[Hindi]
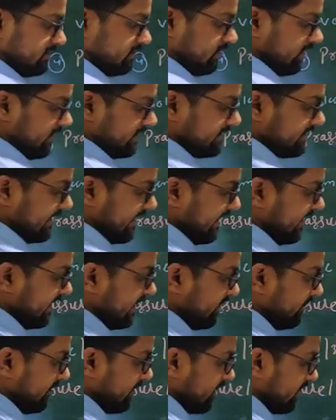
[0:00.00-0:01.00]
सॉरी
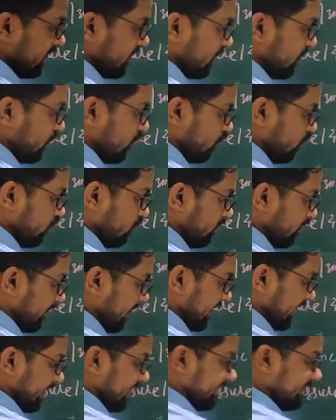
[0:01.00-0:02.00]
सेंटीमीटर क्यूब
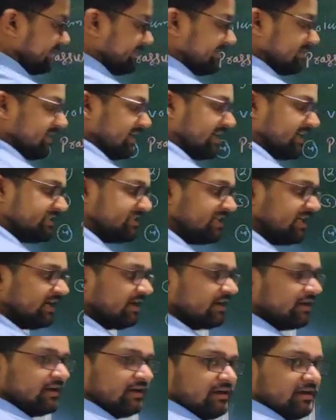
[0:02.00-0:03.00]
में ठीक है जी
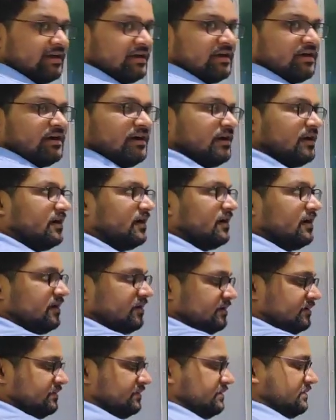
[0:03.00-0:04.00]

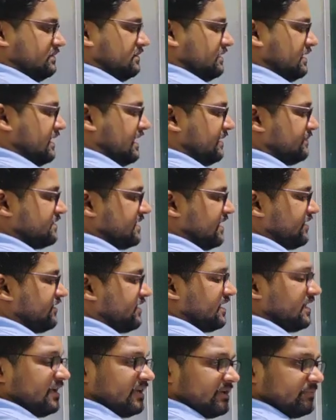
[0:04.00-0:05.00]
आप
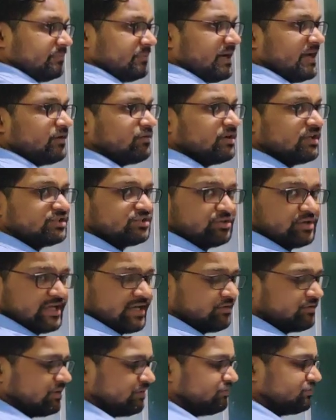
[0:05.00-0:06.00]
जानते हैं ना लंबाई गुना
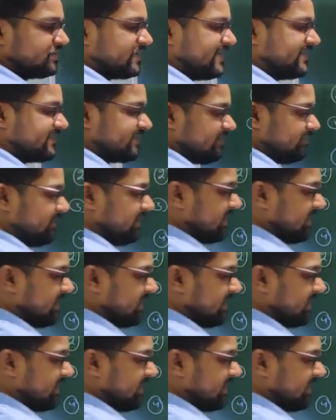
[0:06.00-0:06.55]
चौड़ाई गुना ऊंचाई से हम